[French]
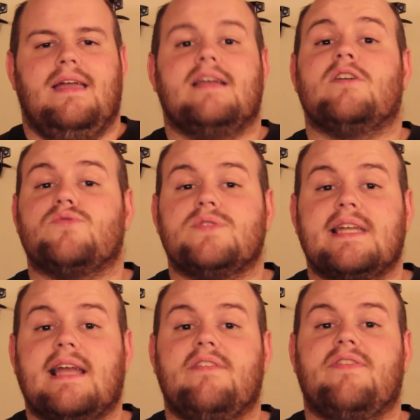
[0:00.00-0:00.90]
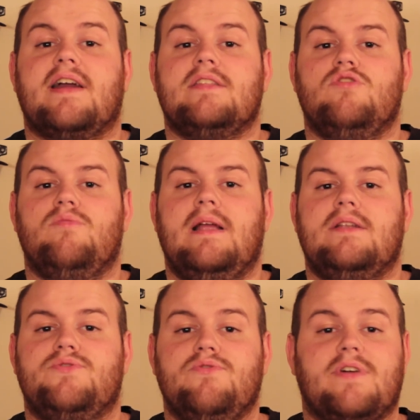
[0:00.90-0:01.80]
Et quand on sait qu'Alfred
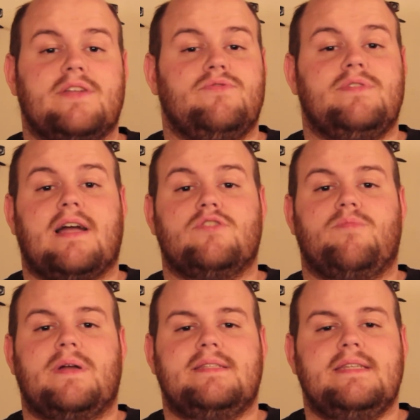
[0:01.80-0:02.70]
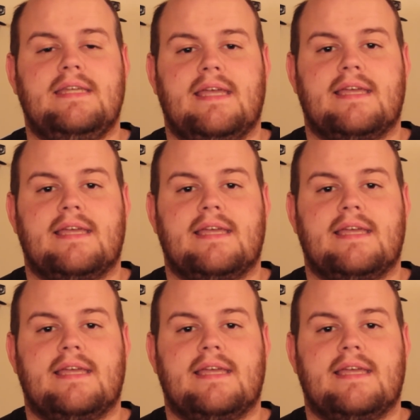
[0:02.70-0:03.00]
Nobel souffrait d'une cardiopathie